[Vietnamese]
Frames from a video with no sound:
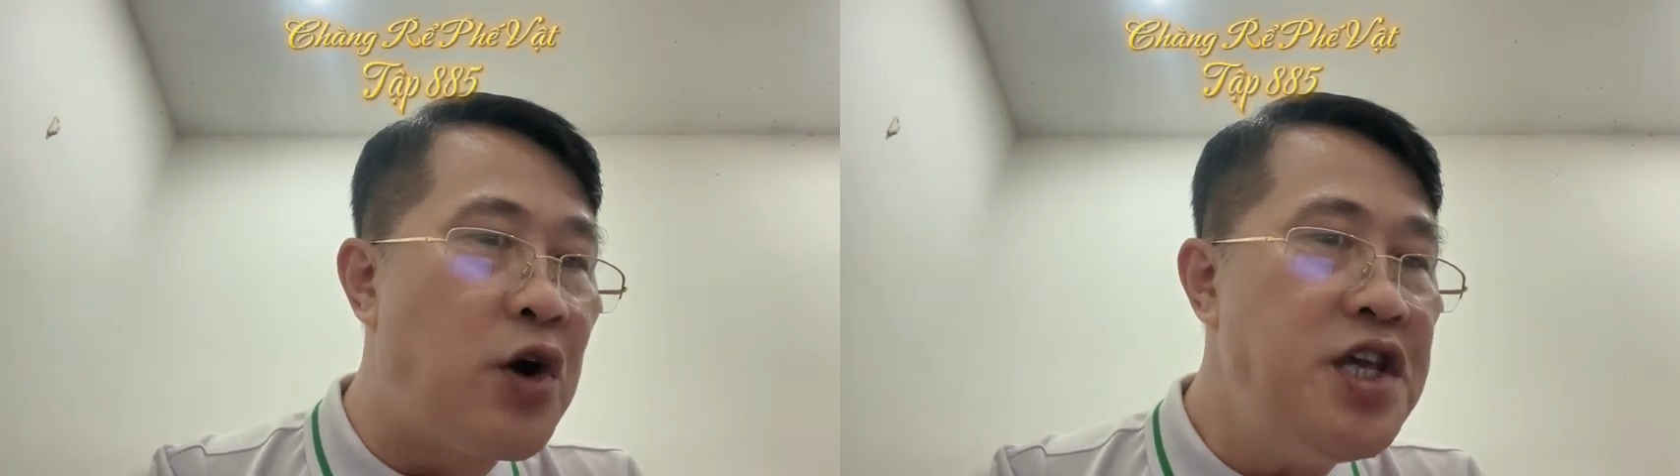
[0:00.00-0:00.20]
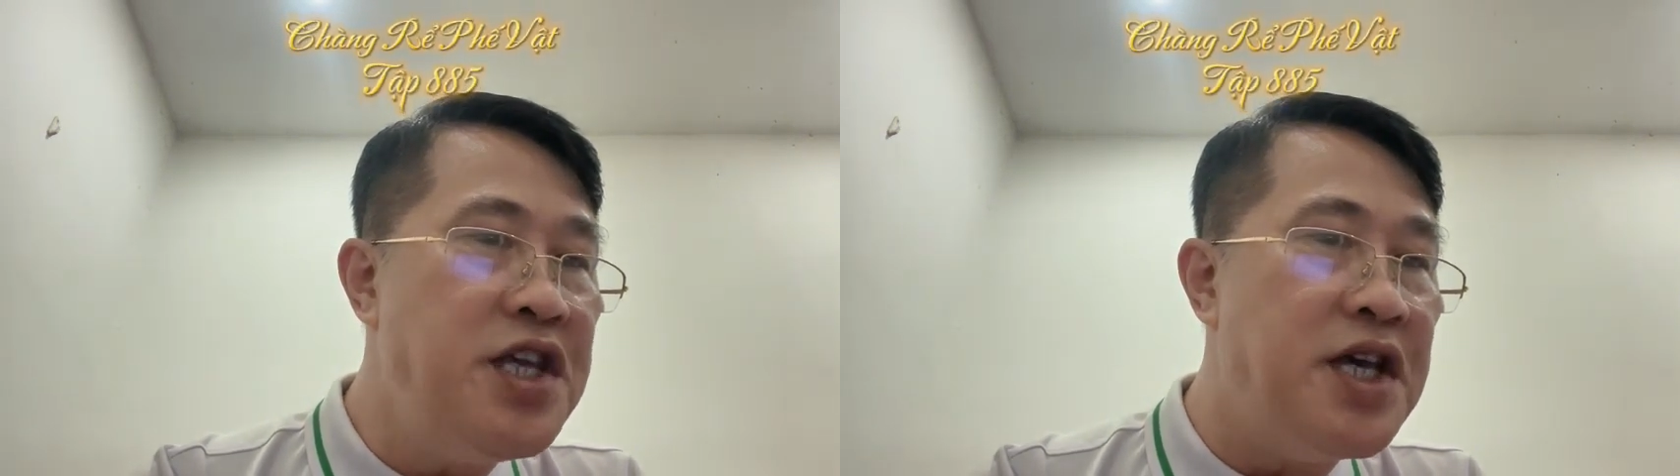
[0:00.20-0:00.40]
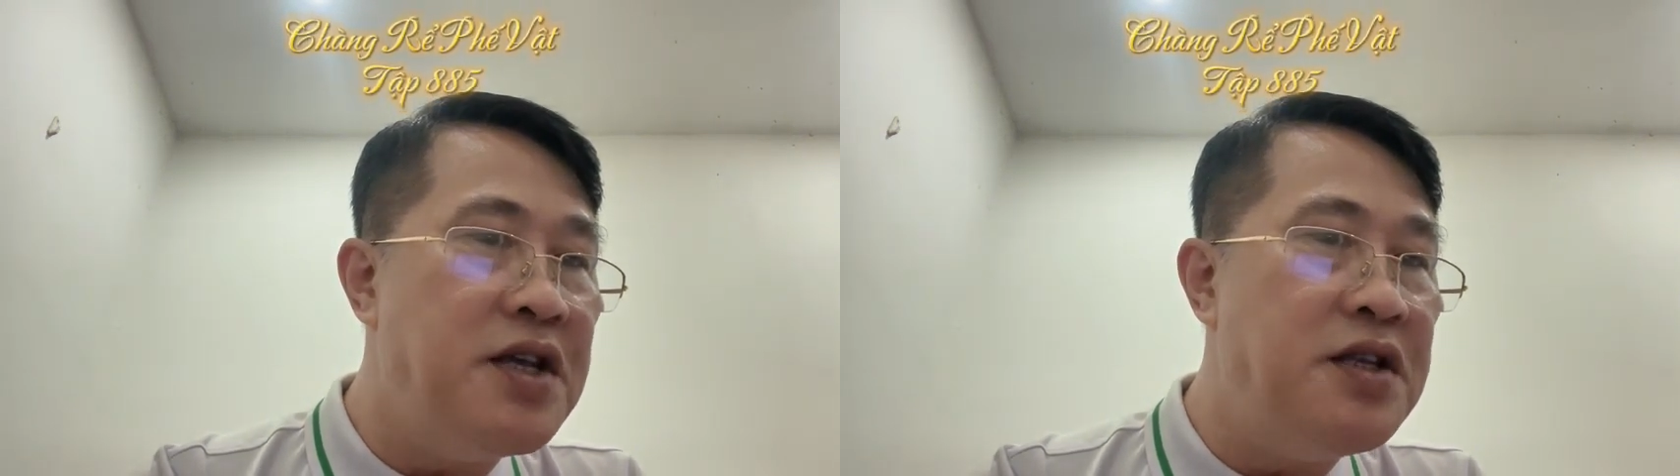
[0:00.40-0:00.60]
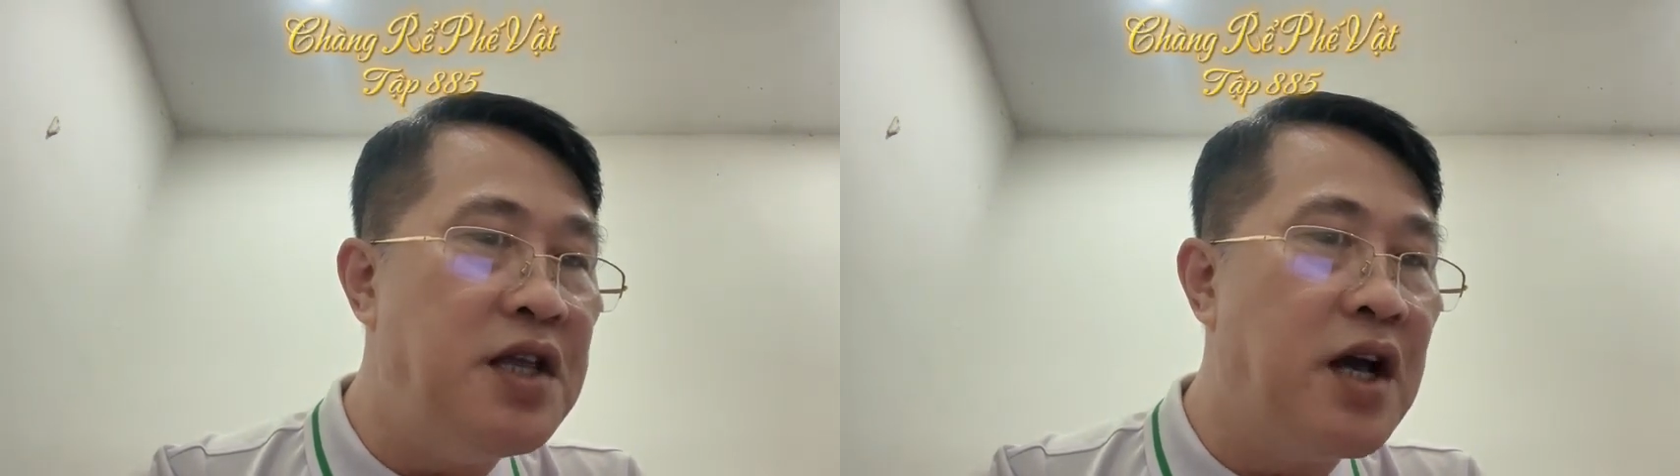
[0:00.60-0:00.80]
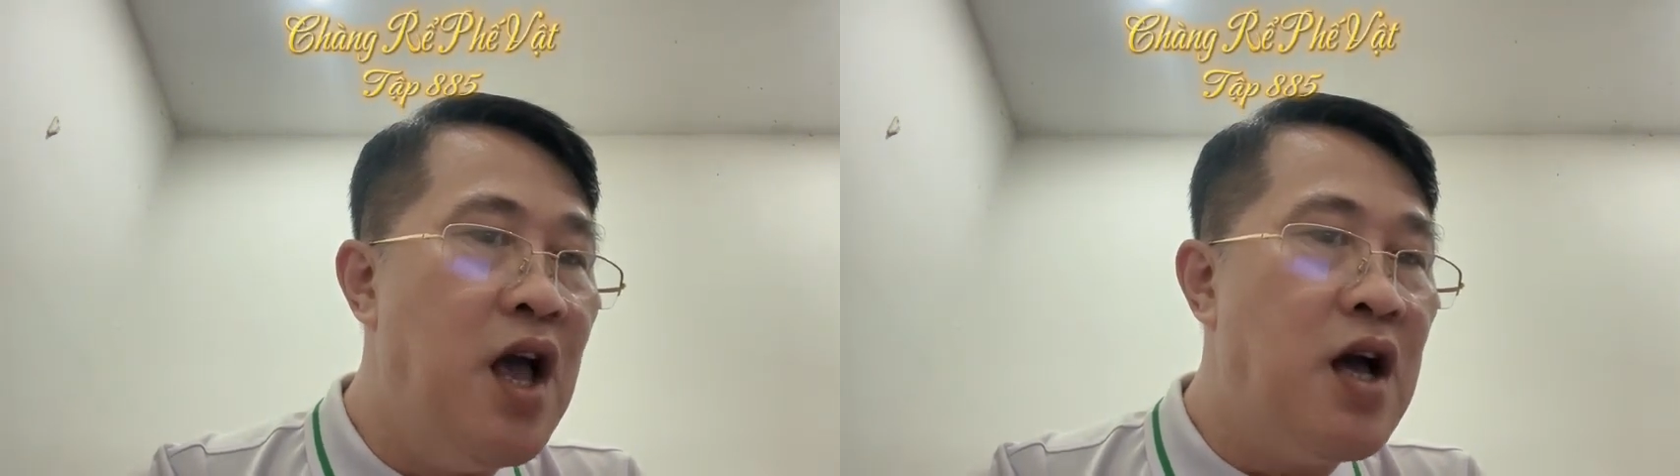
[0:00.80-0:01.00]
có ý gì,
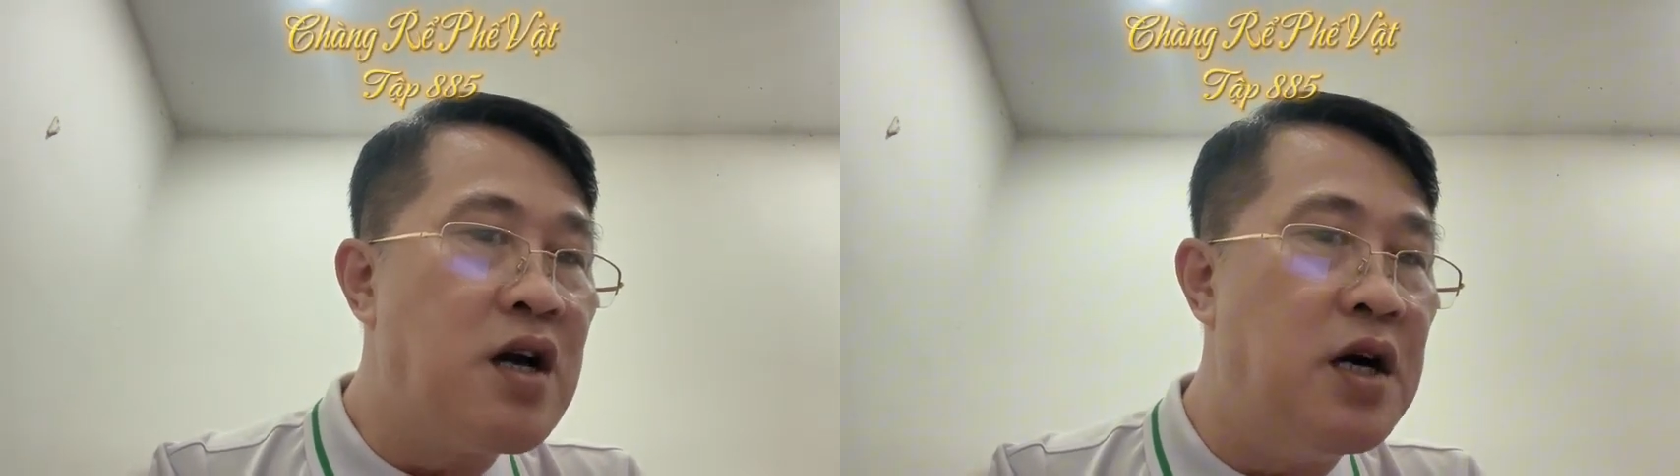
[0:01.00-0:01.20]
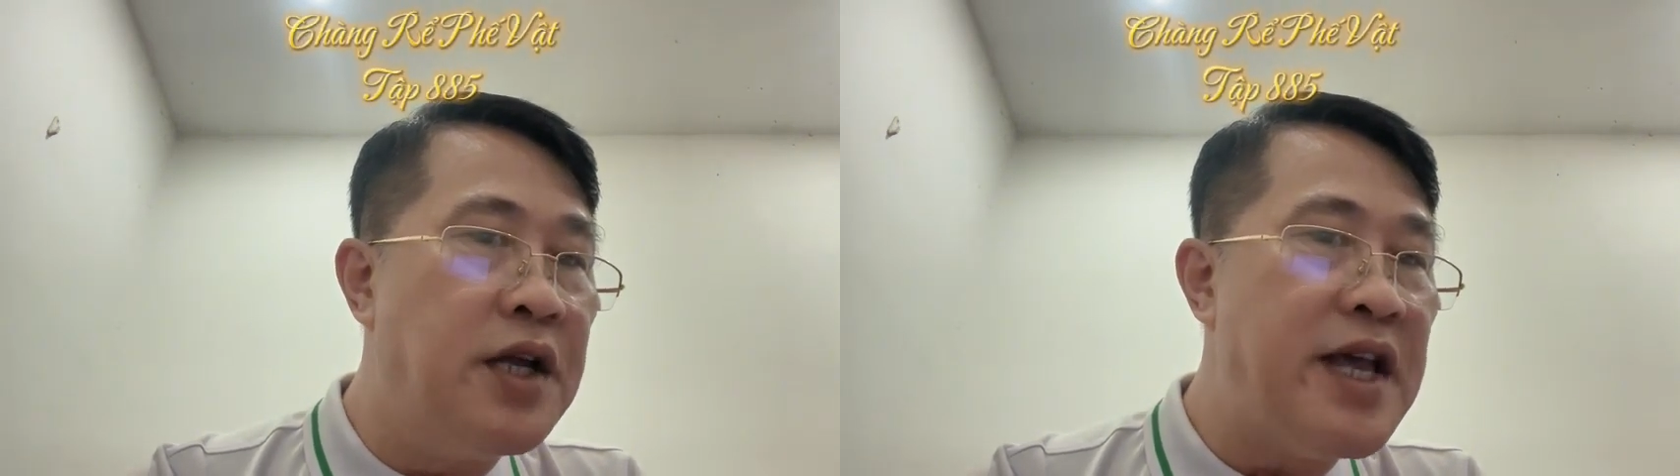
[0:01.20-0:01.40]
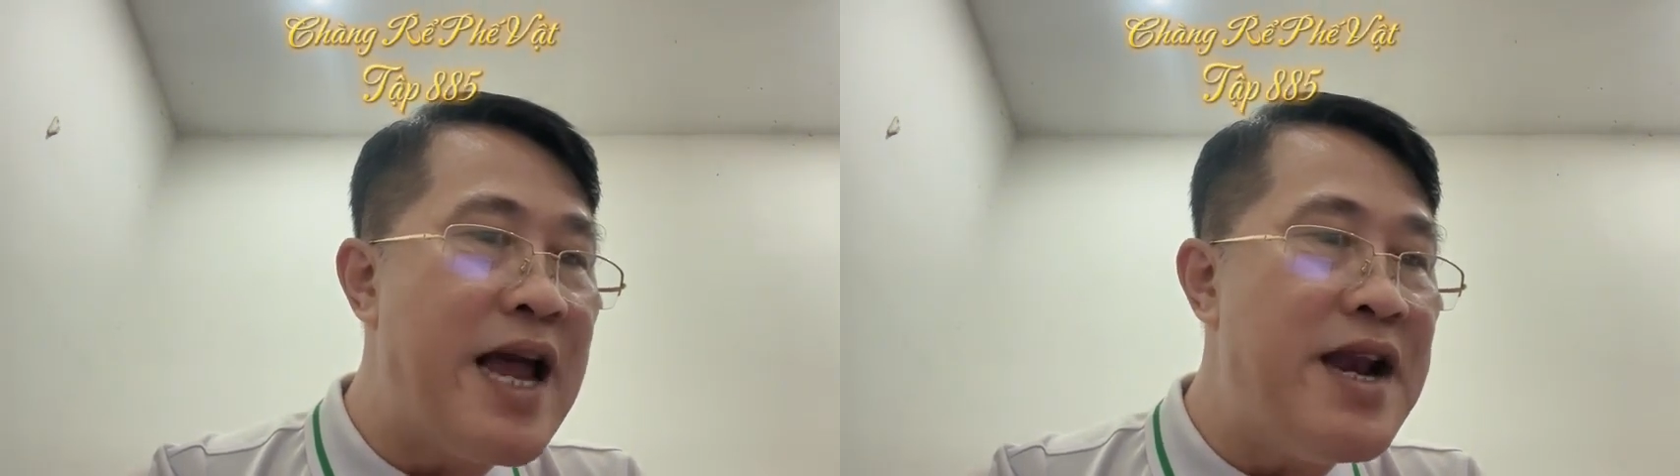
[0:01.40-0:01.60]
nhưng người thấy